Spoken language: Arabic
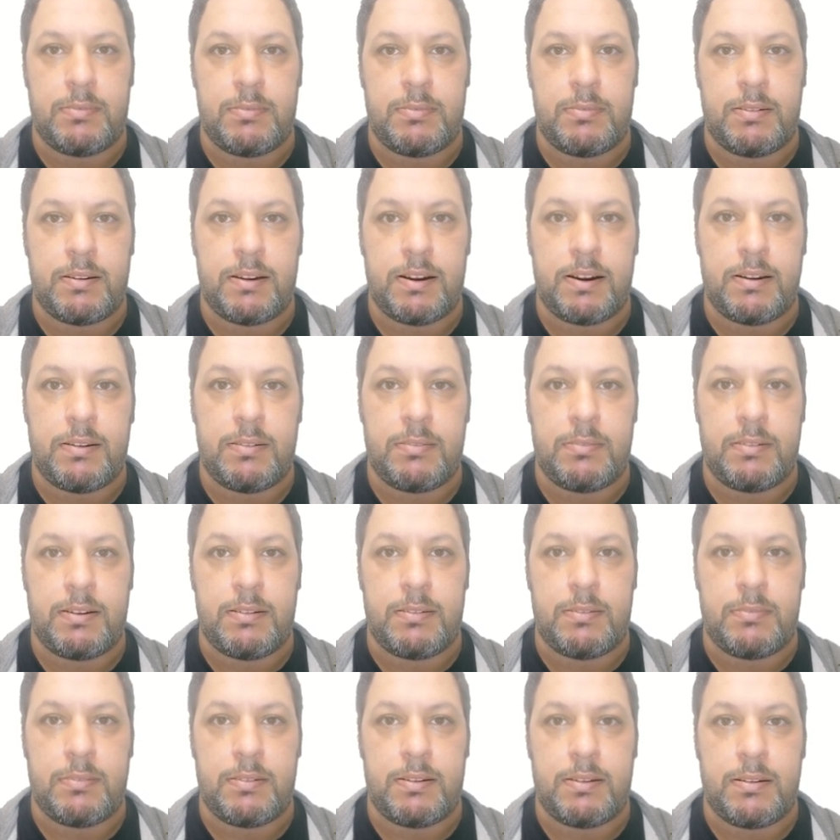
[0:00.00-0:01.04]
هي من
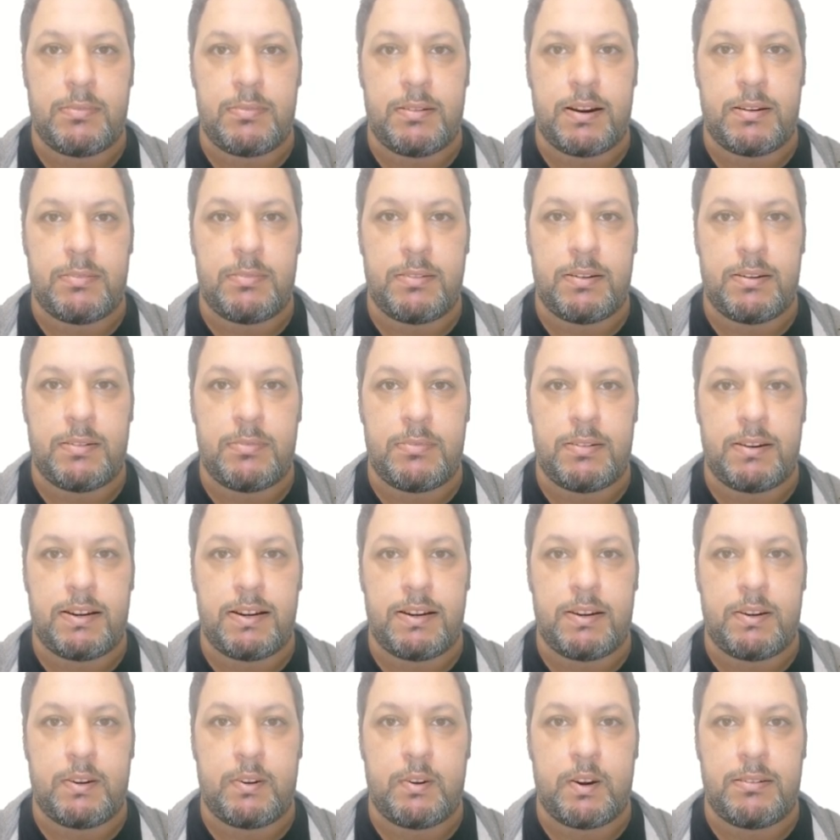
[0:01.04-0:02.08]
تعرقل هذه
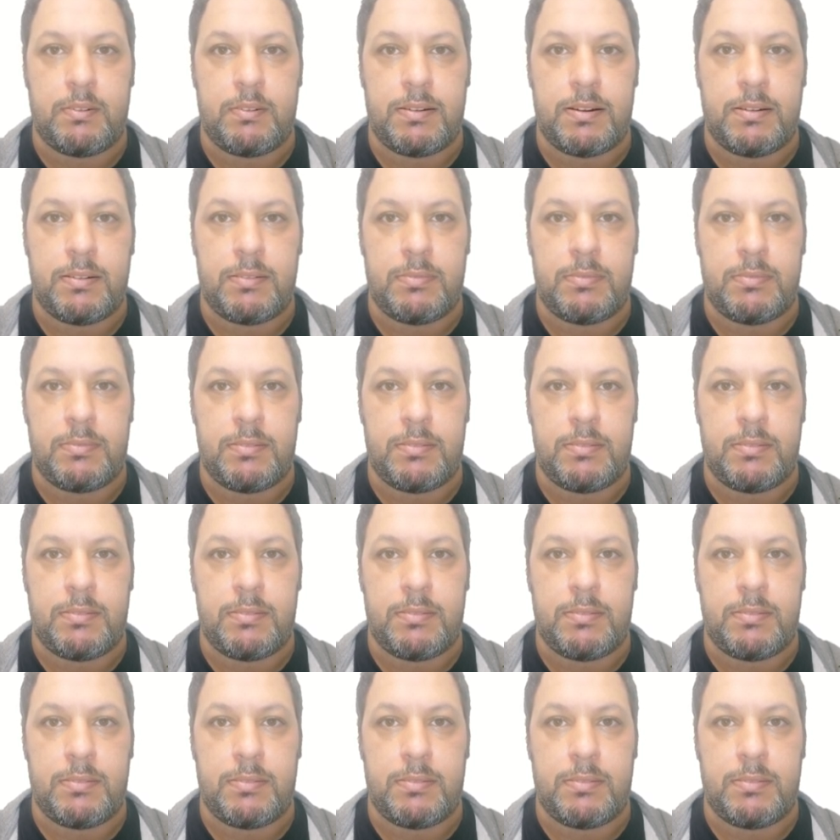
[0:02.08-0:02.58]
الصفقة